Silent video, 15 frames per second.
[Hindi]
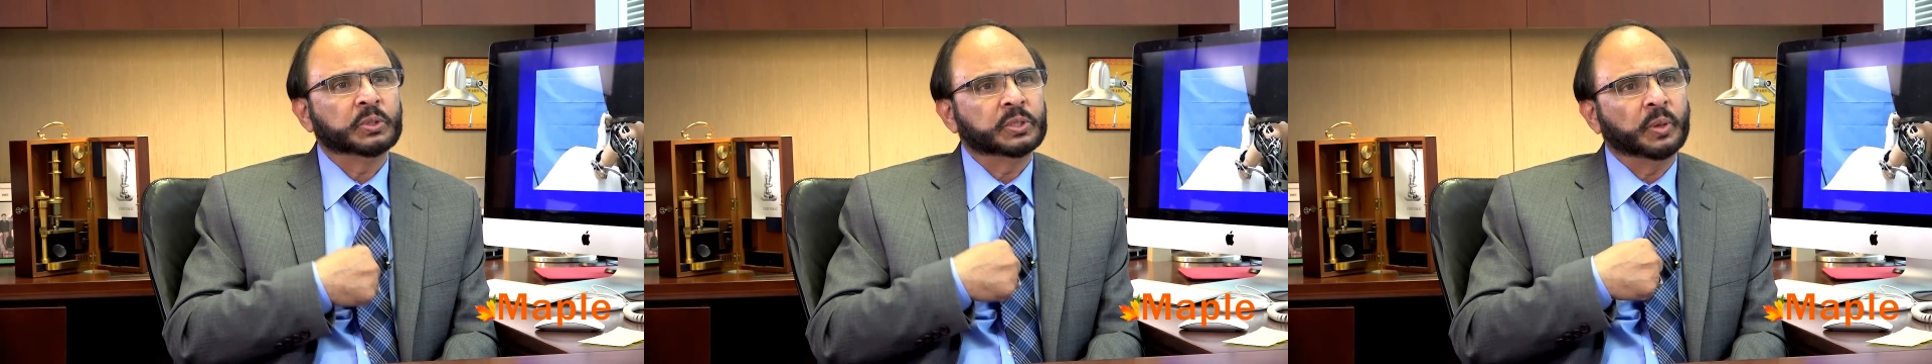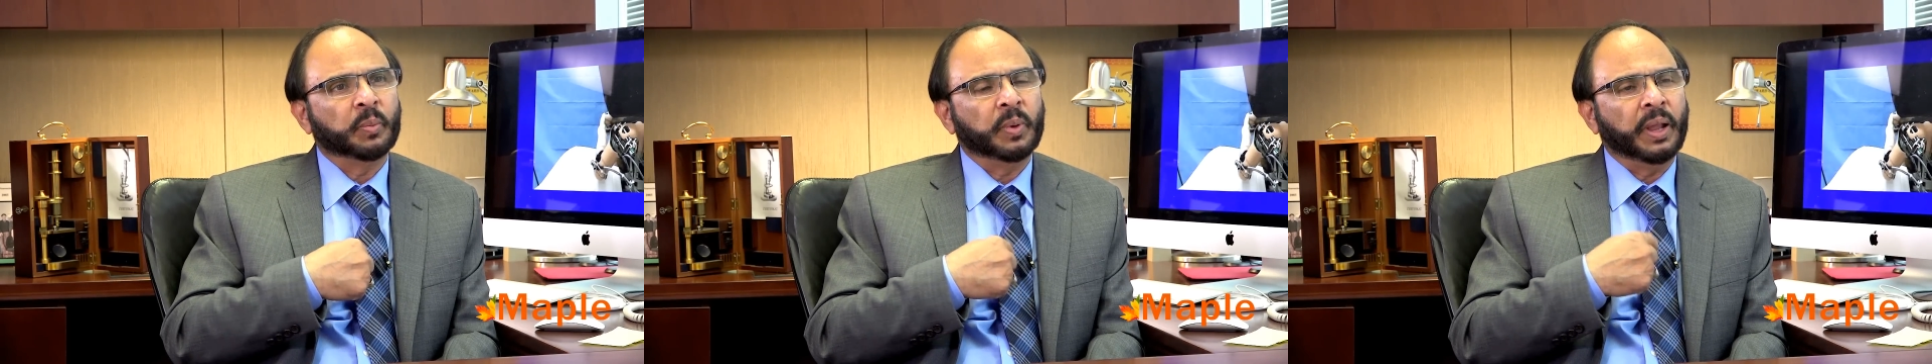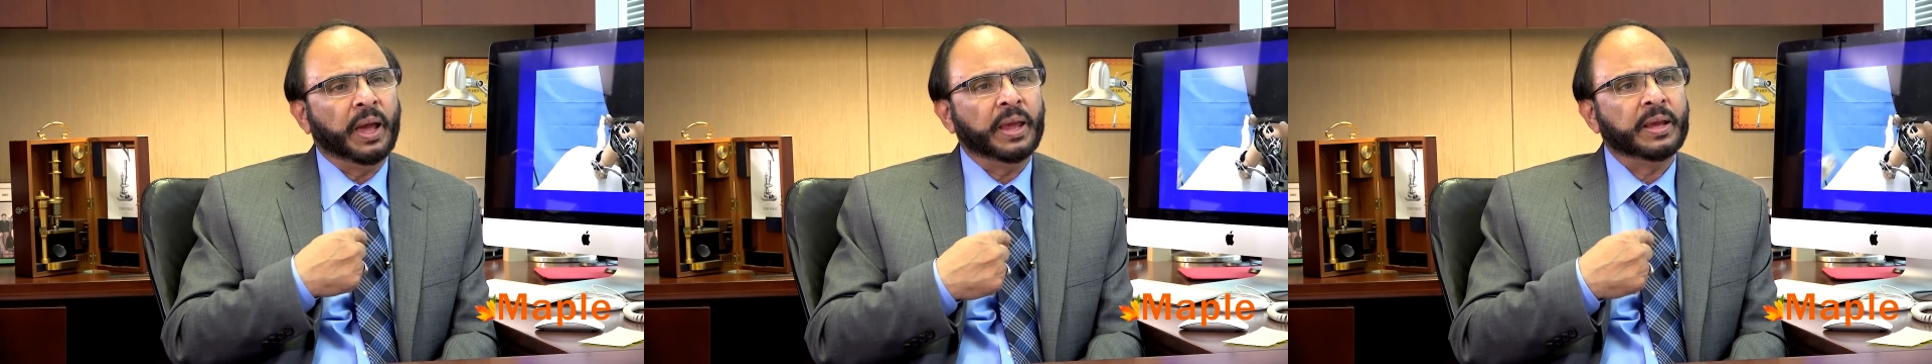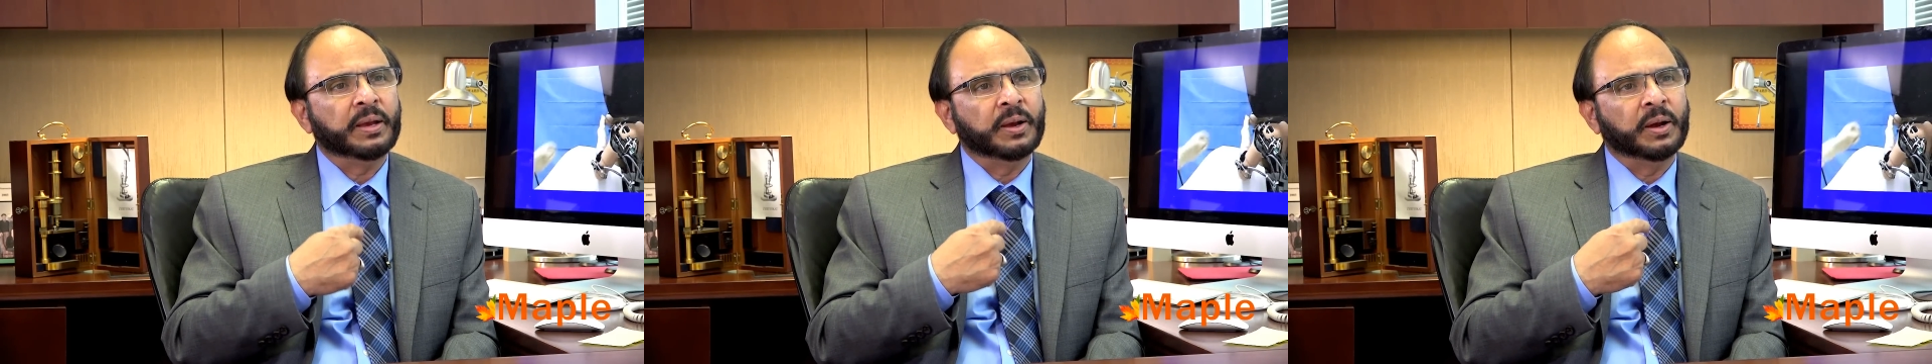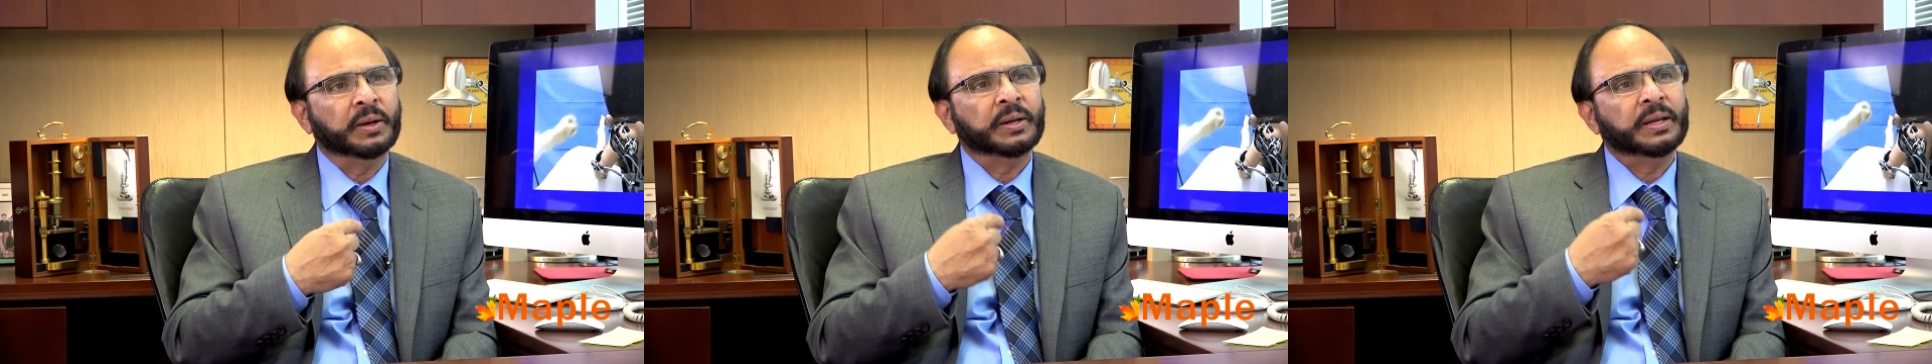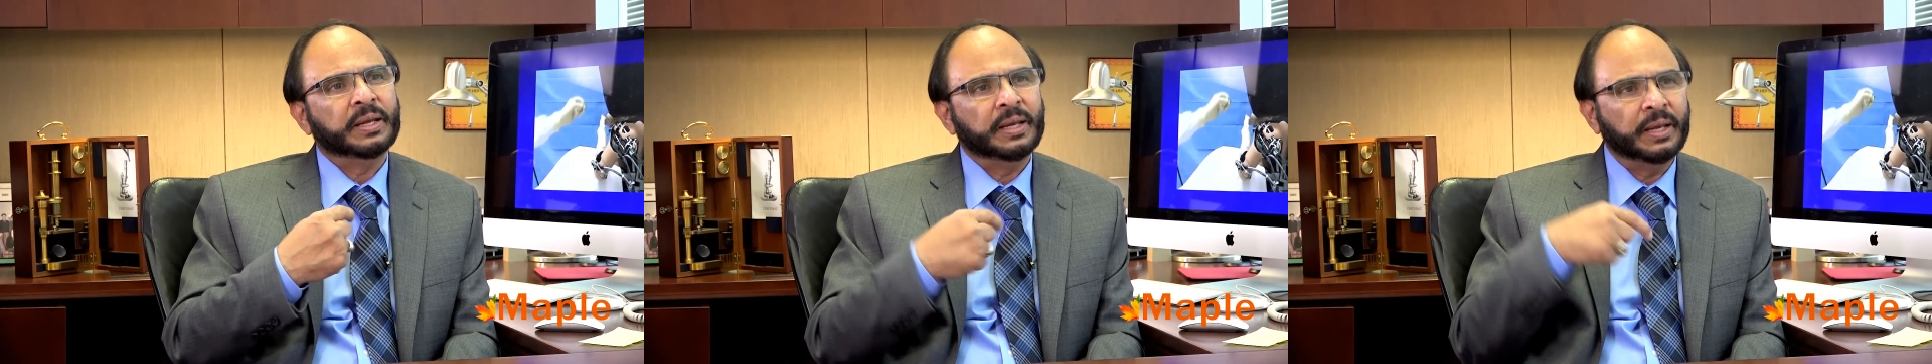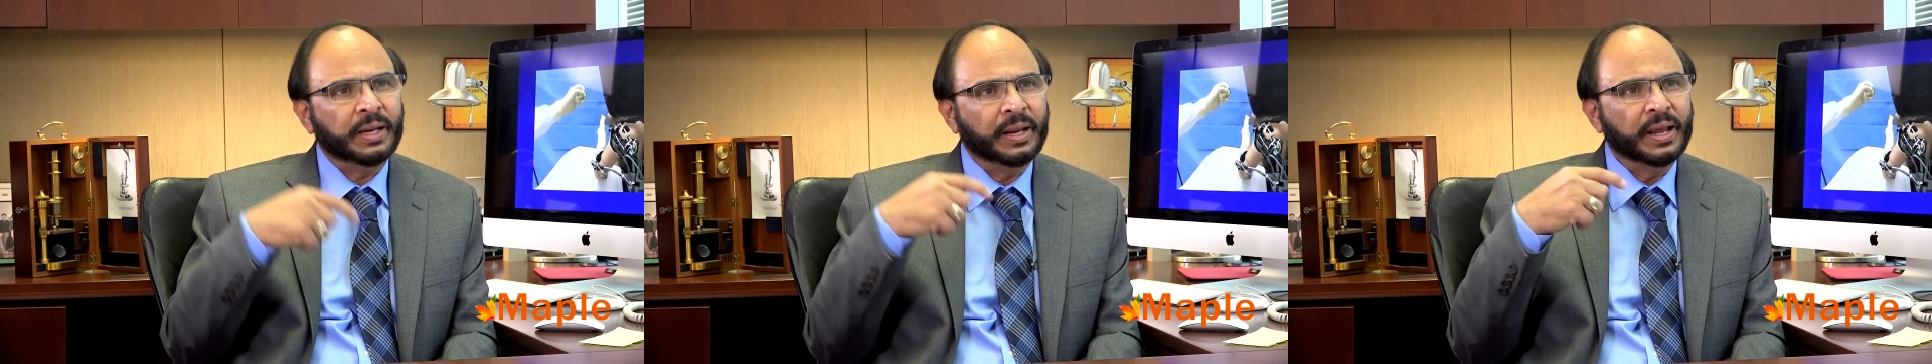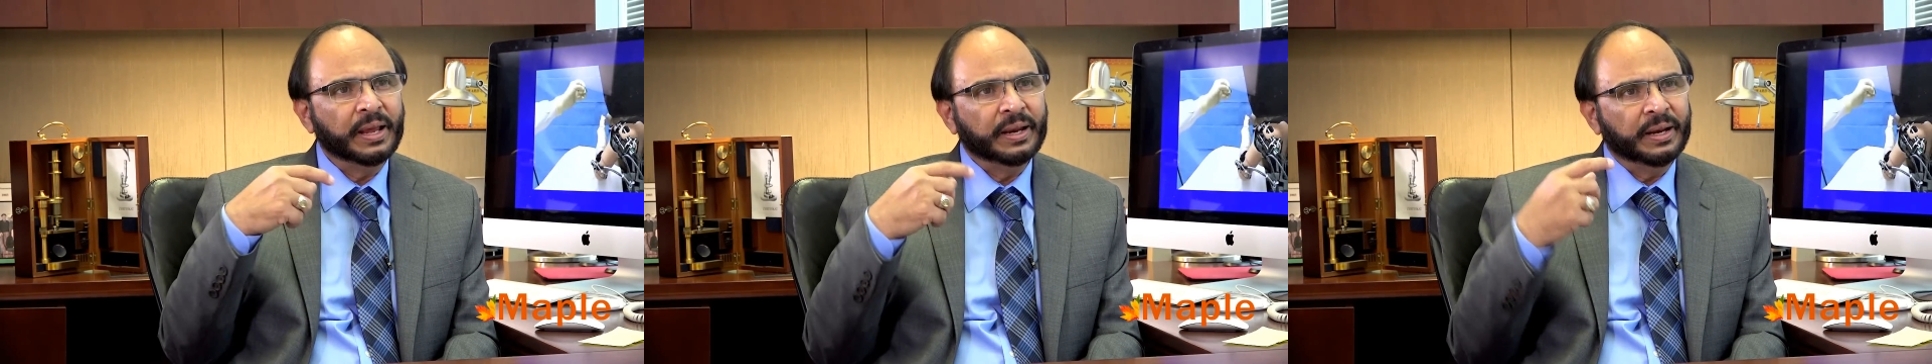सप्लाई कर ही
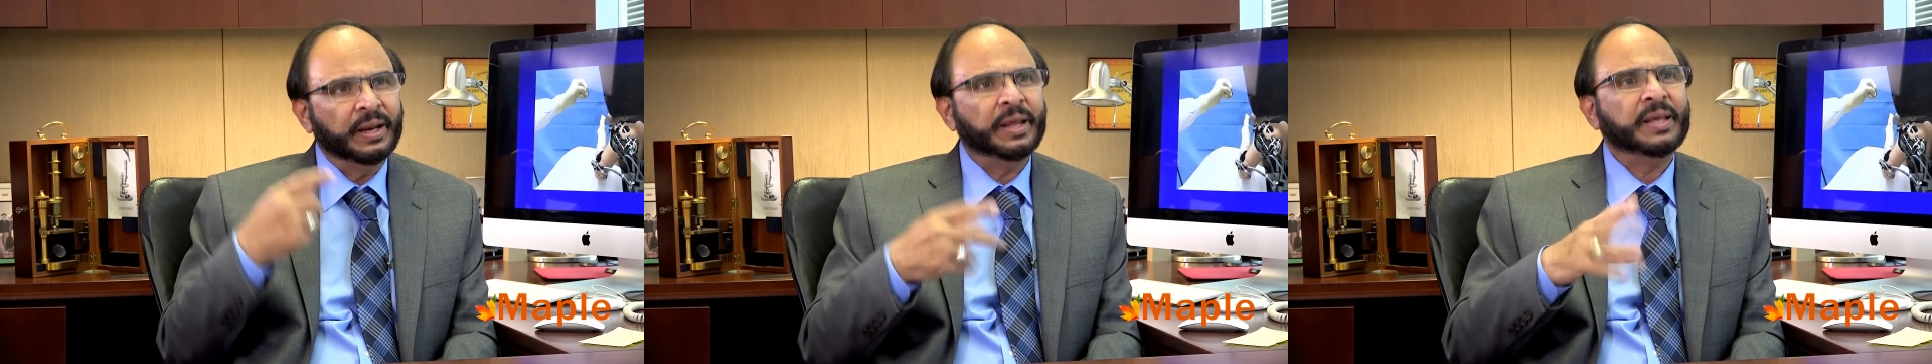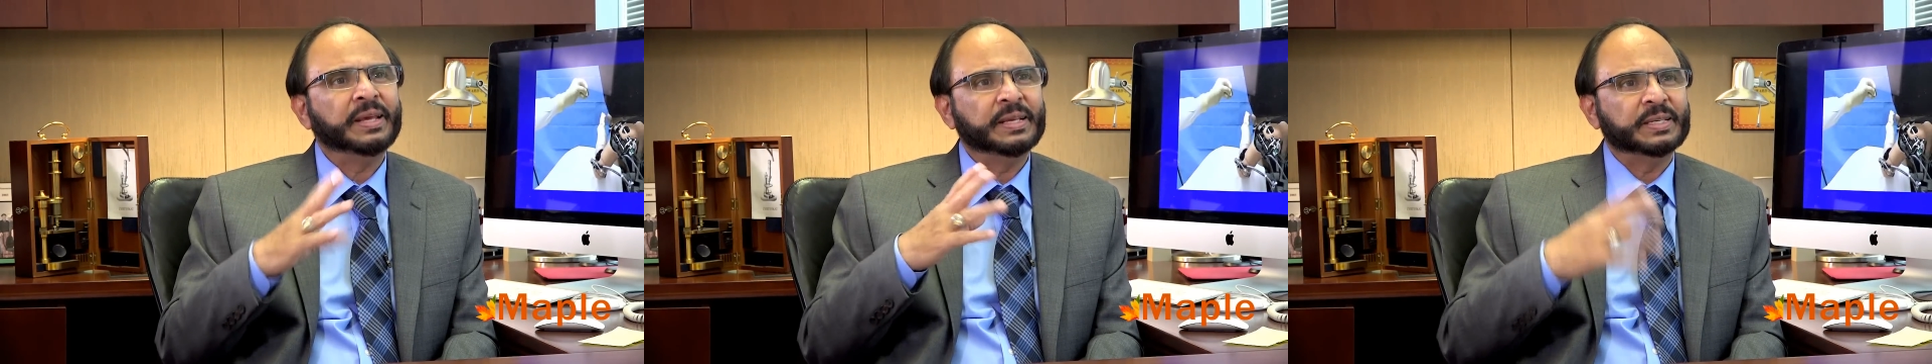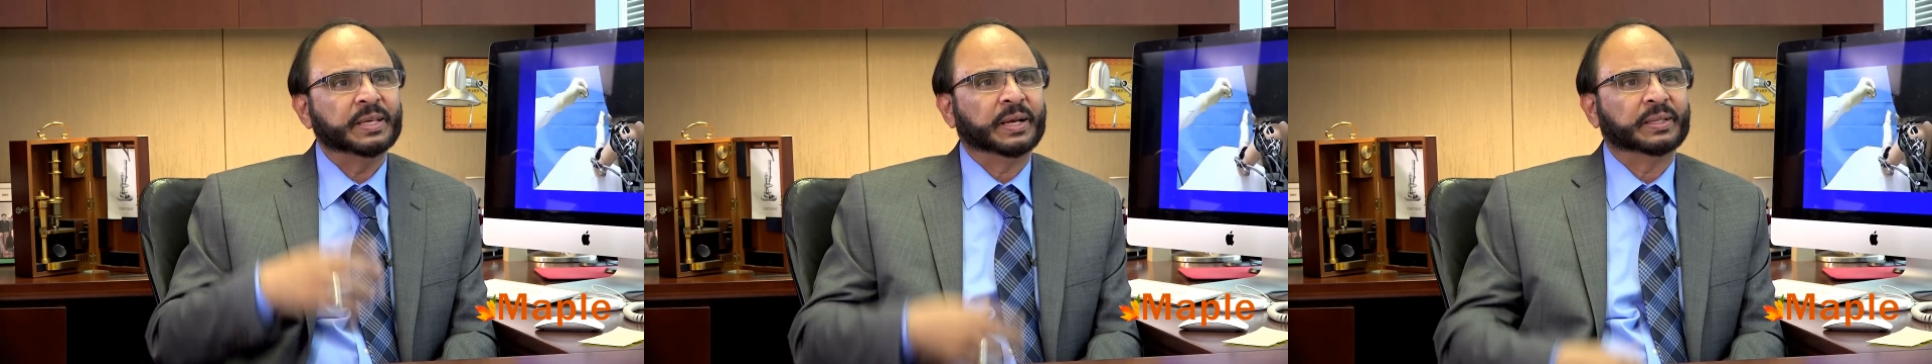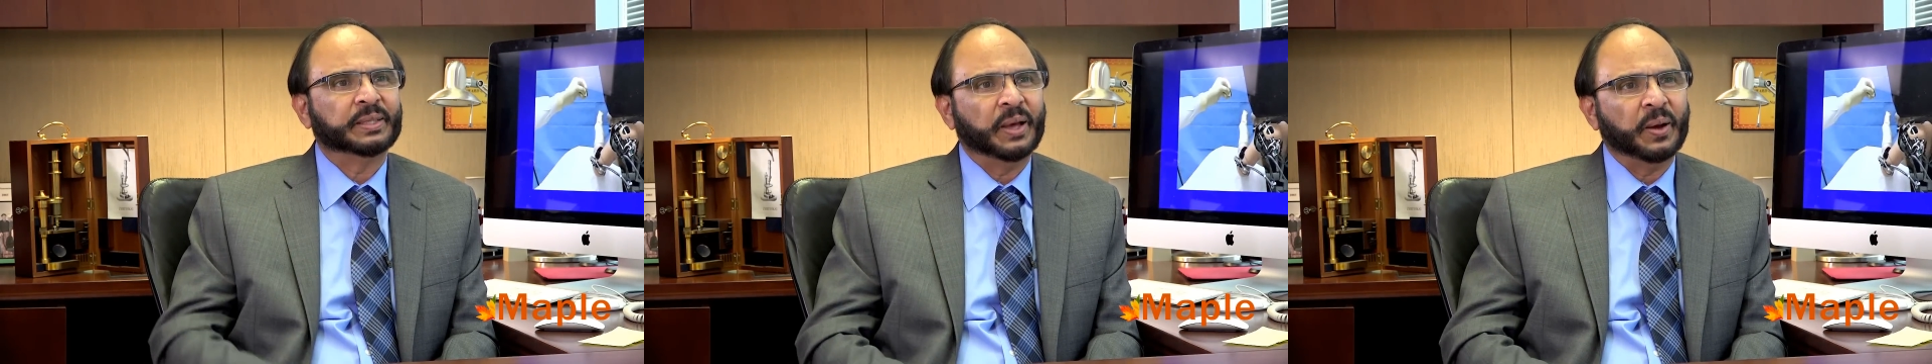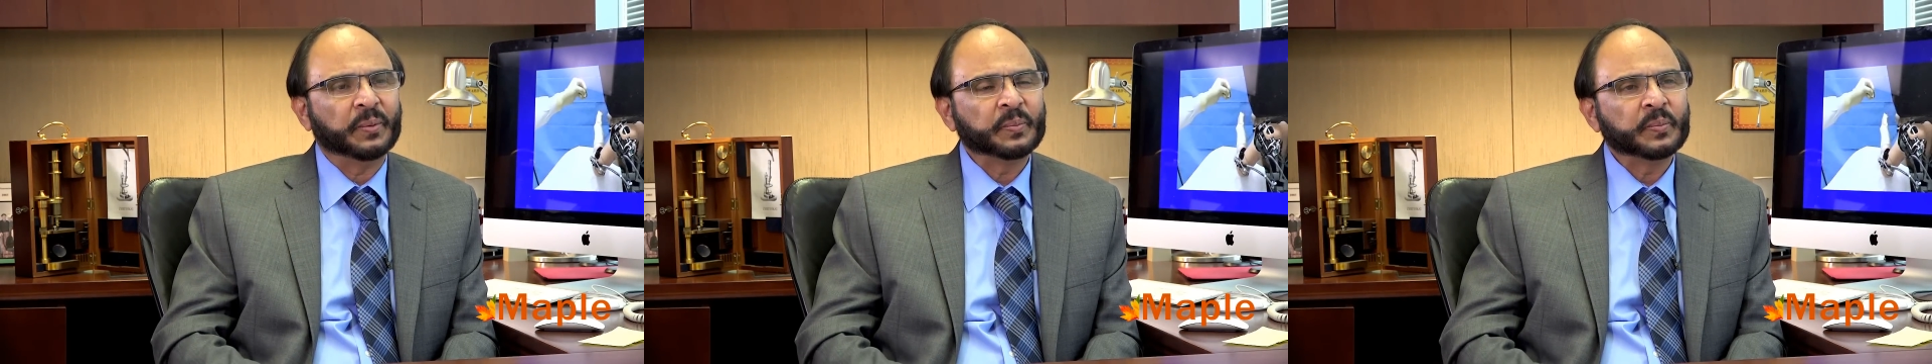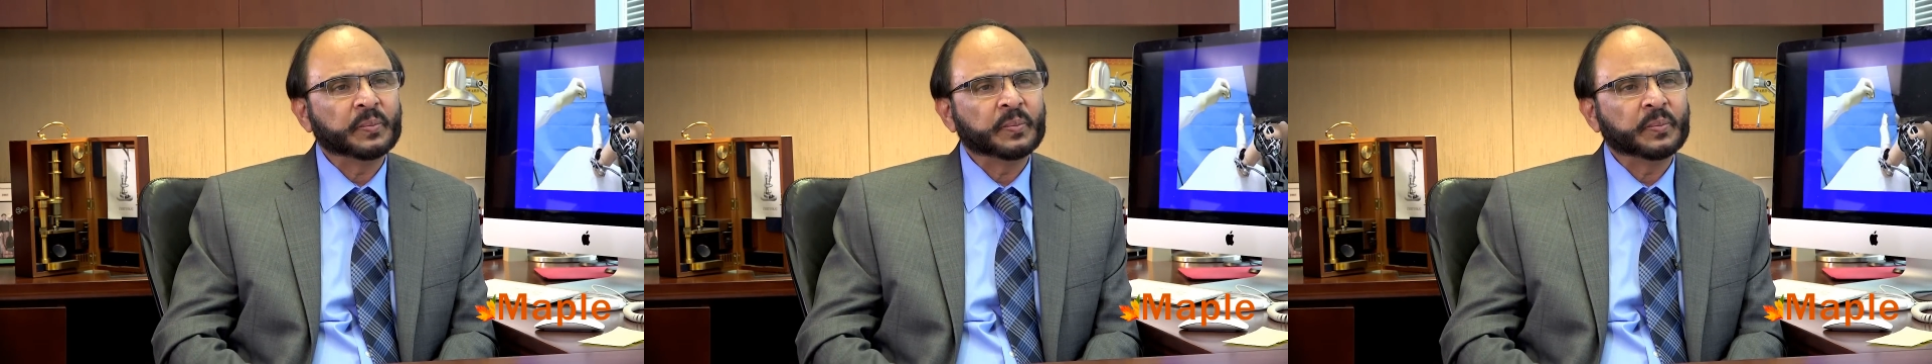नहीं सकता